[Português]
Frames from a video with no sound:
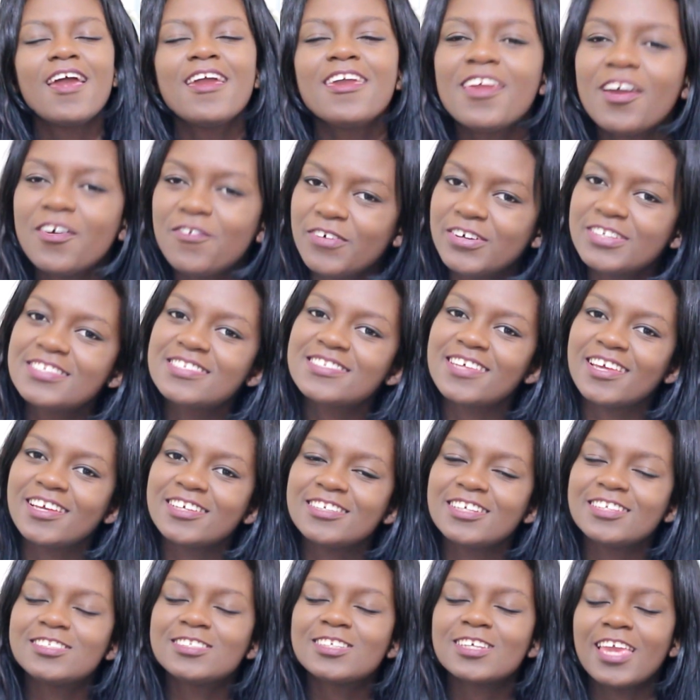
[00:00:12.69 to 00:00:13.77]
E eu vou dizer,
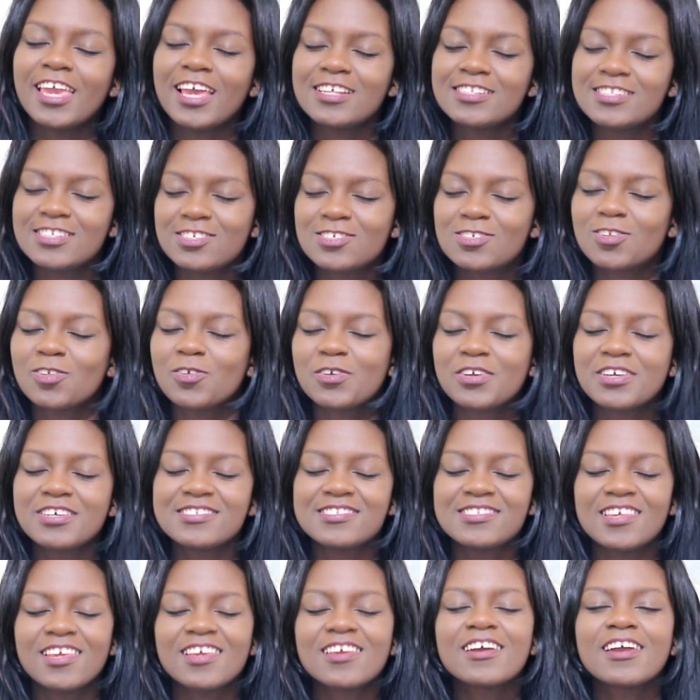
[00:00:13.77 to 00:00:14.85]
gente, que esses
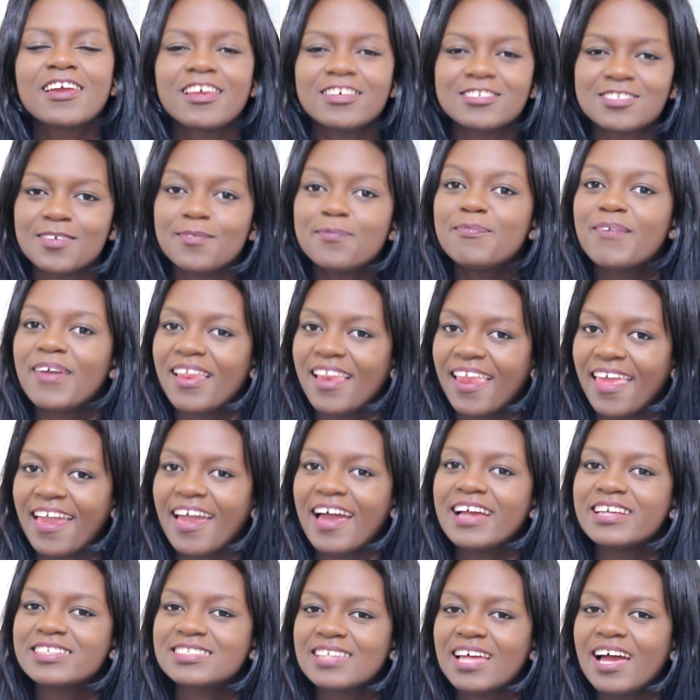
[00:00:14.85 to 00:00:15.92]
truquezinhos aí são bem
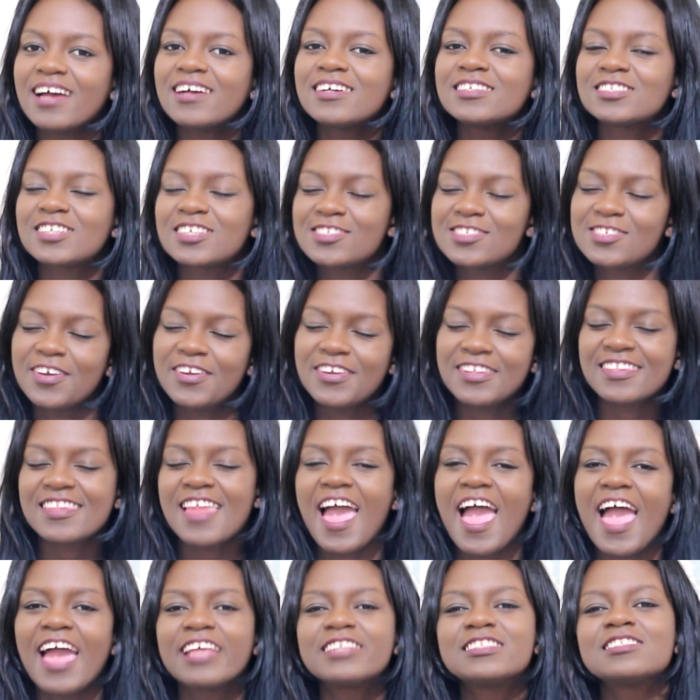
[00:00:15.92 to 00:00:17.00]
legais, tá? Acho que são
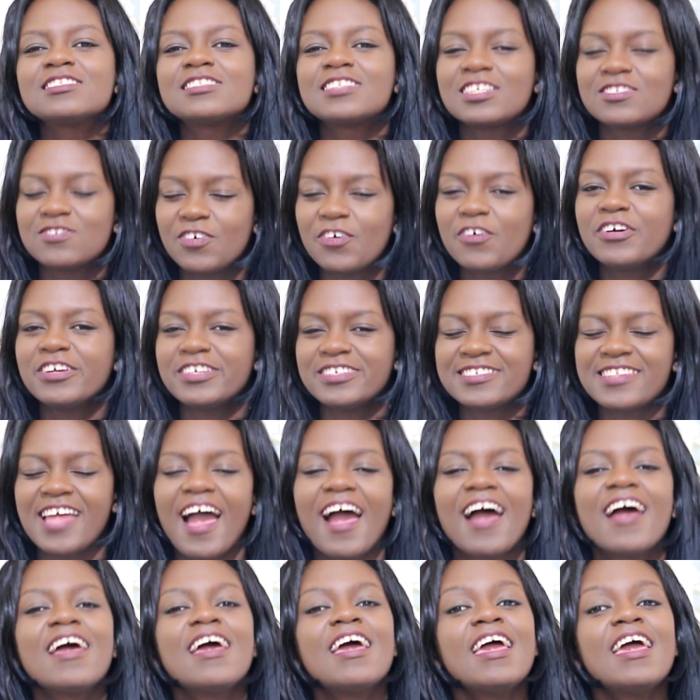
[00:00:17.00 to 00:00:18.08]
inéditos, vocês vão gostar.